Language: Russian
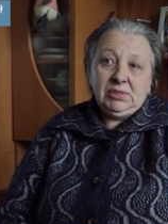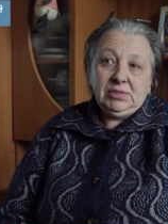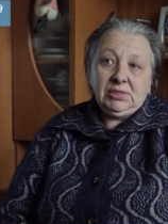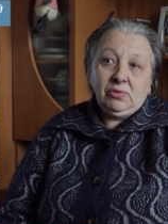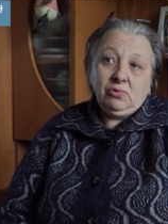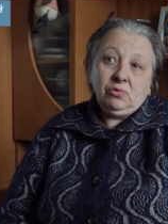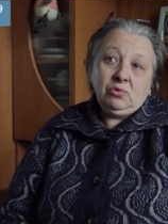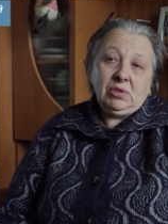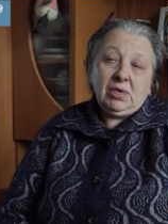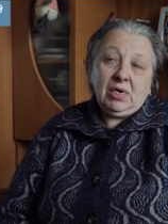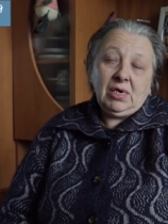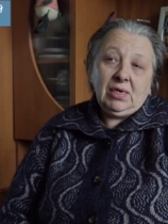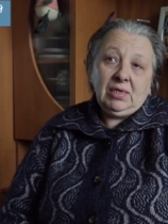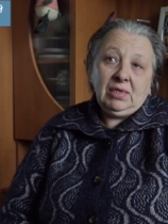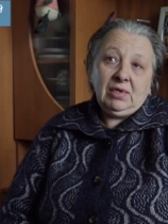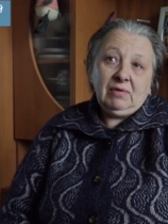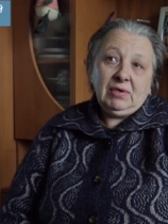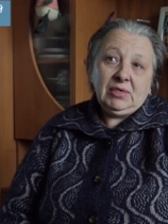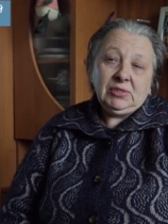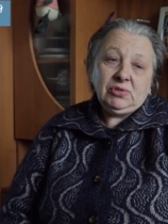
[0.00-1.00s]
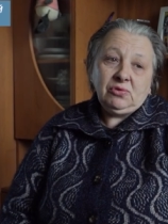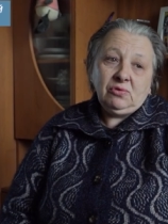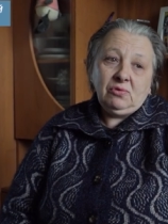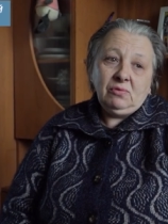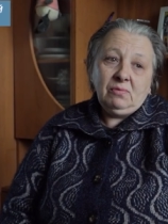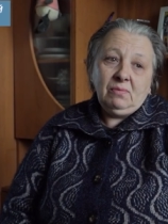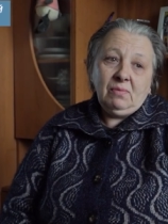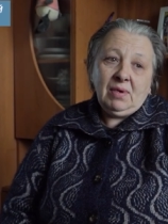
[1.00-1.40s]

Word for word: за угла голова сов.